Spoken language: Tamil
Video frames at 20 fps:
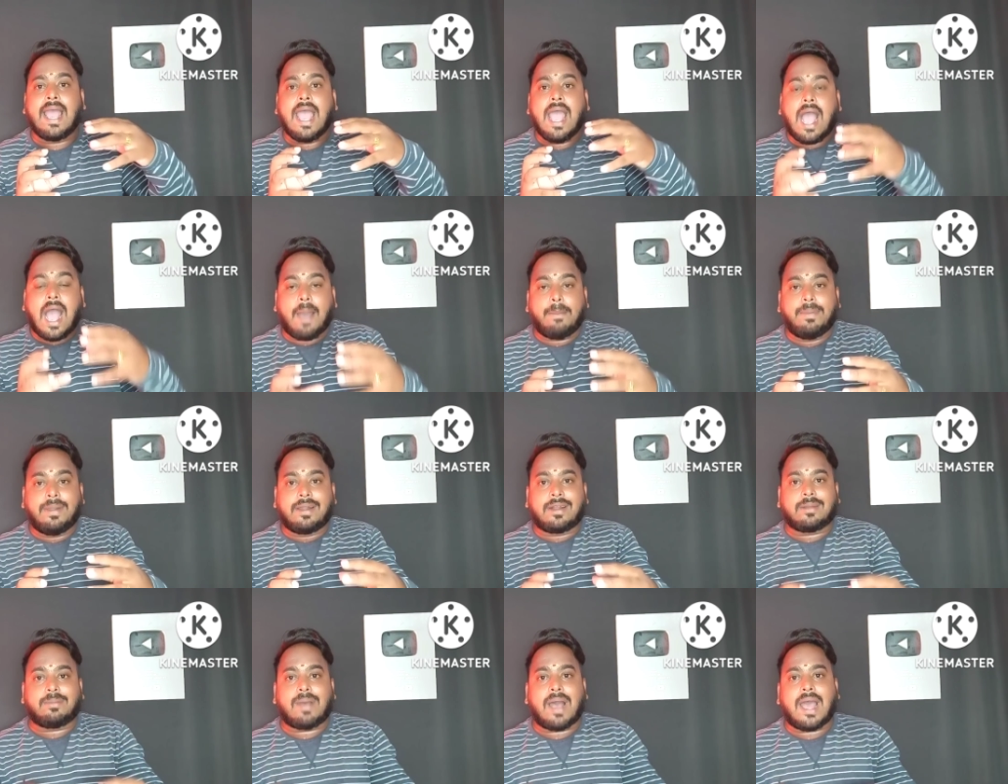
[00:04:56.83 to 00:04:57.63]

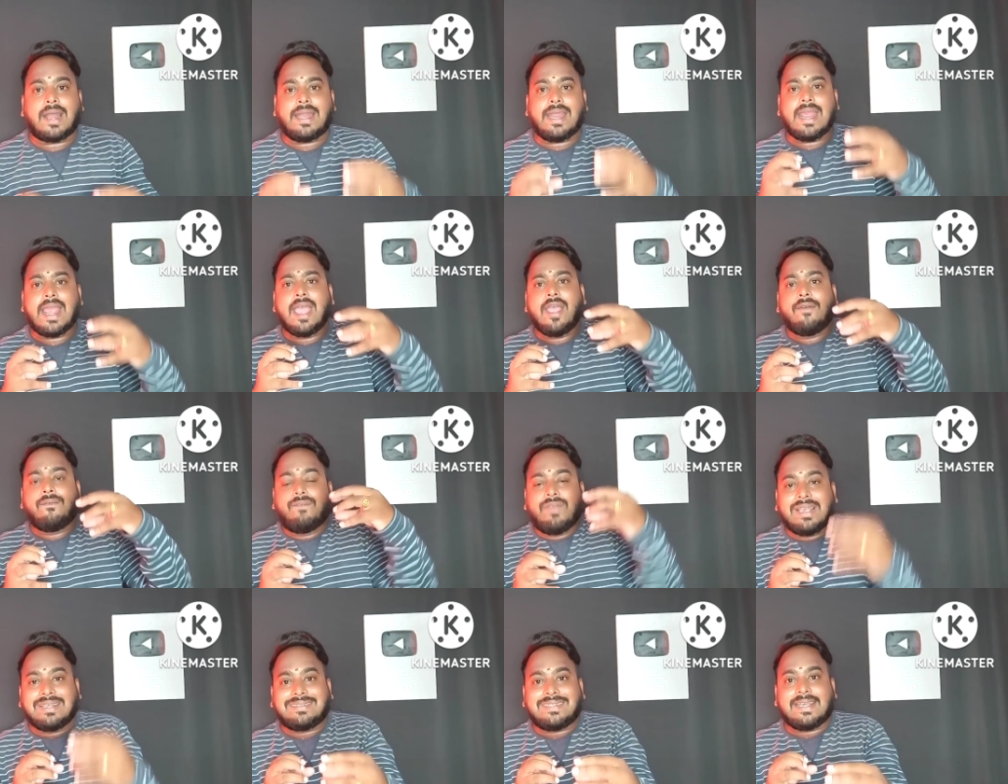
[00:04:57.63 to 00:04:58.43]
அப்படின்ற மாதிரி
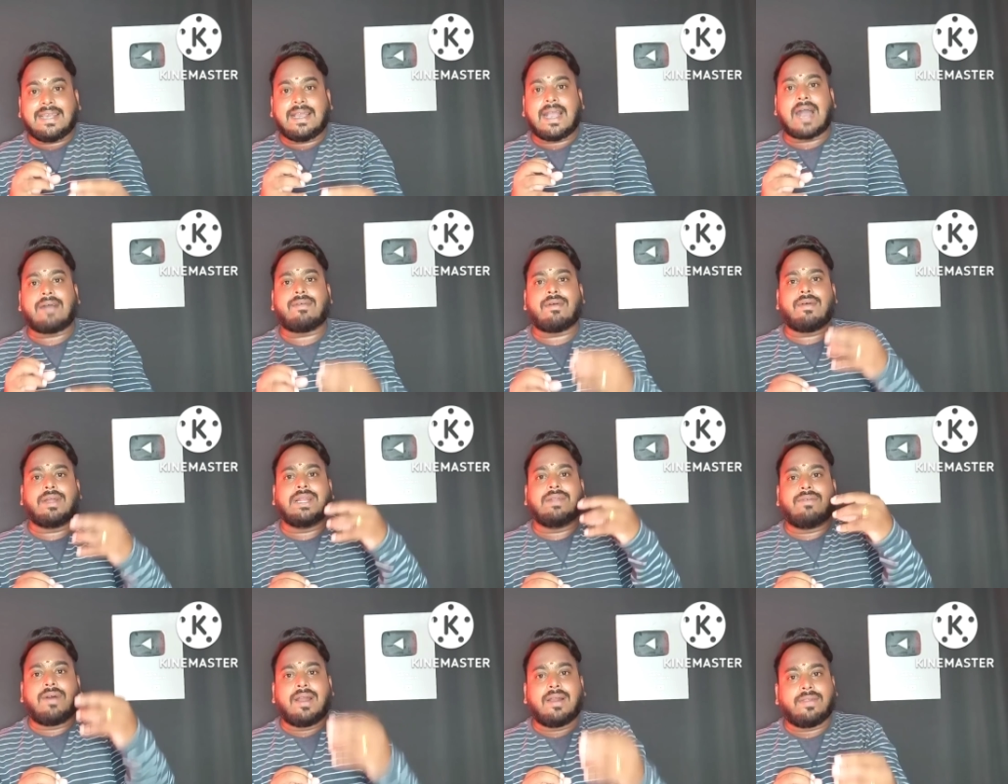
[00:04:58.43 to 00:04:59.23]
விசிகாவை வந்து
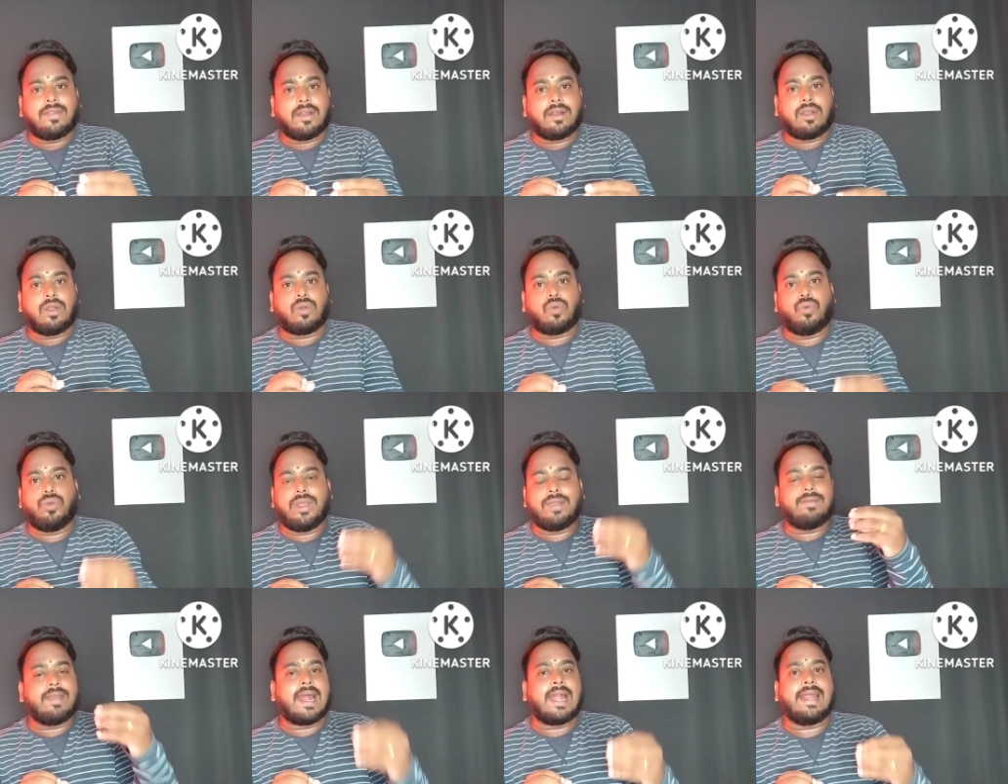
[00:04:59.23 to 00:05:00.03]
வருத்திருக்கக்கூடிய
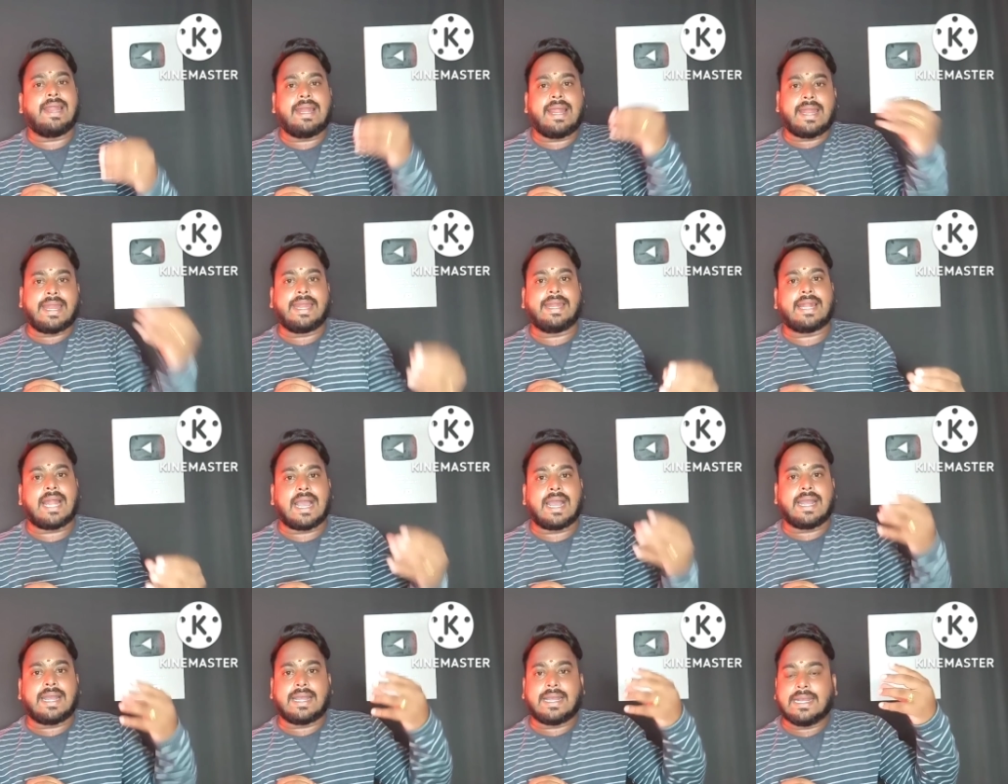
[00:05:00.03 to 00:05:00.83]
வேலையில்
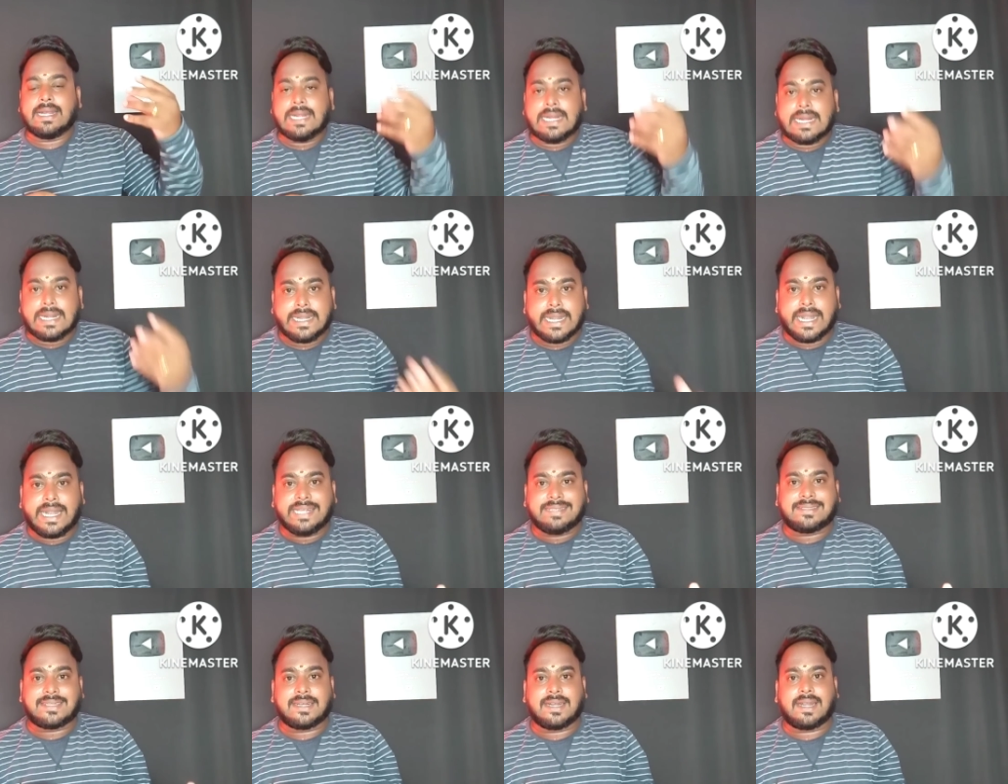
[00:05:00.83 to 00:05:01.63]
இறங்கிட்டாங்க
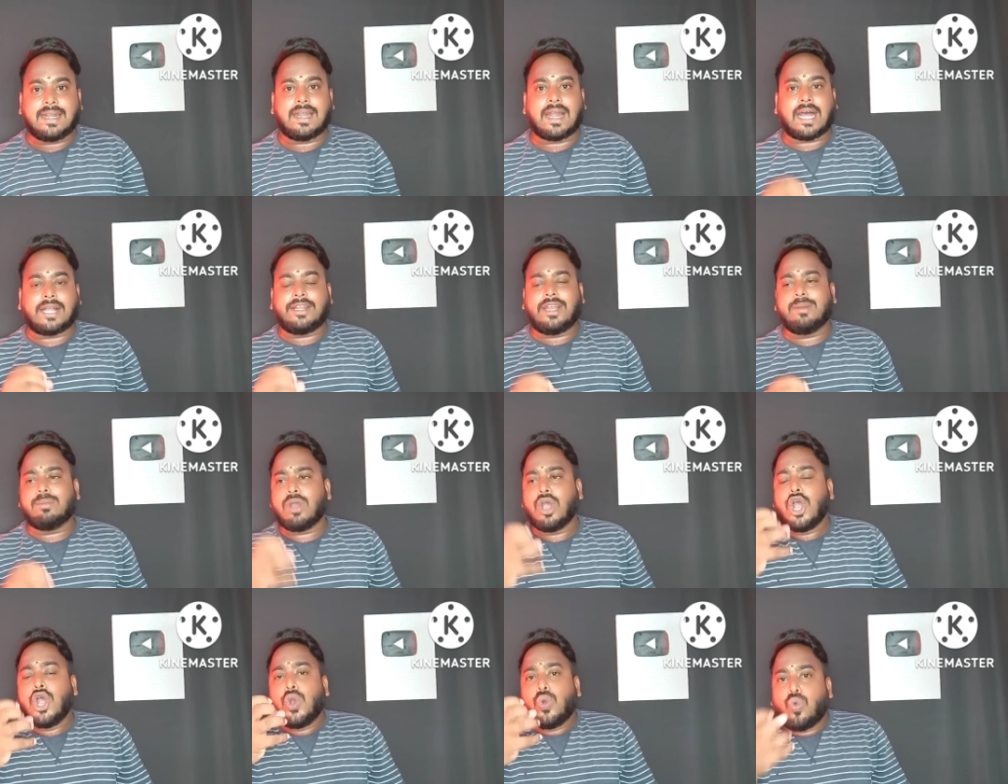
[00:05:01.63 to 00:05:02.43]
நெட்டிசன்கள் அதுலேயும்
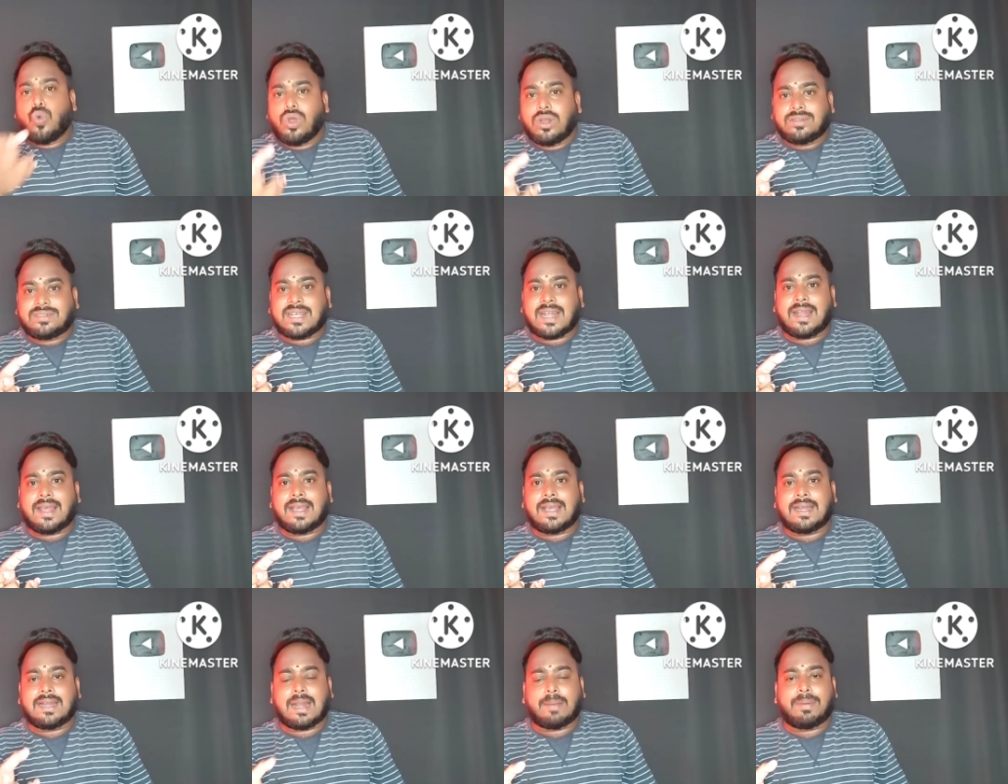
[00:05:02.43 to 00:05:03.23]
ஒரு சில
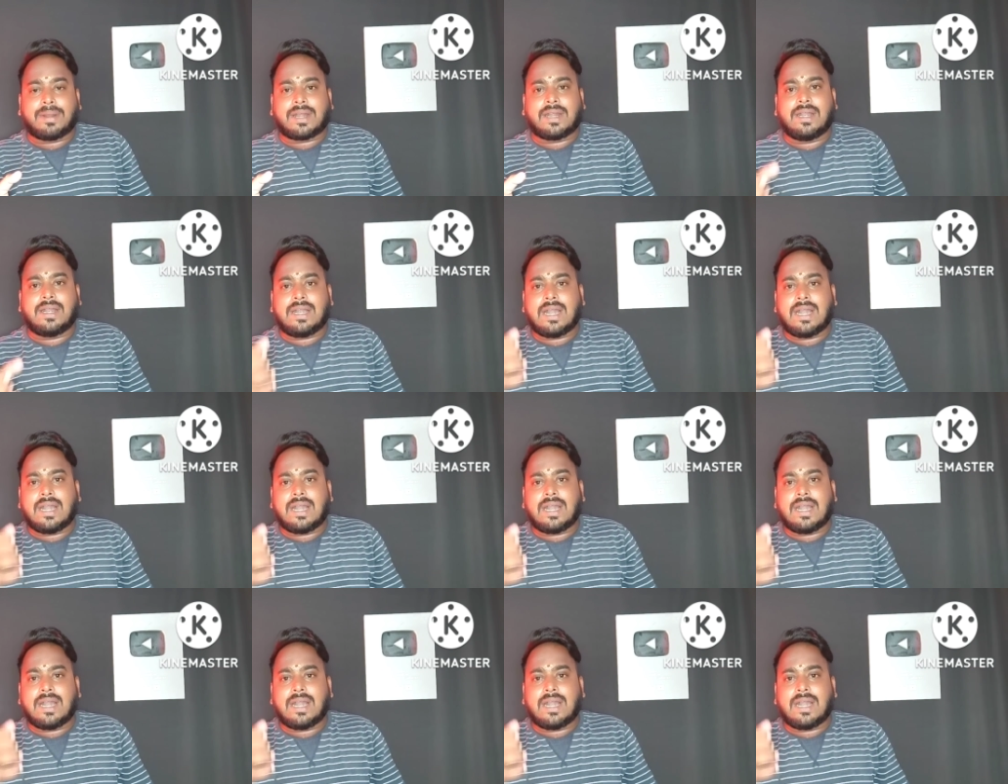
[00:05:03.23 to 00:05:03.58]
நபர்கள்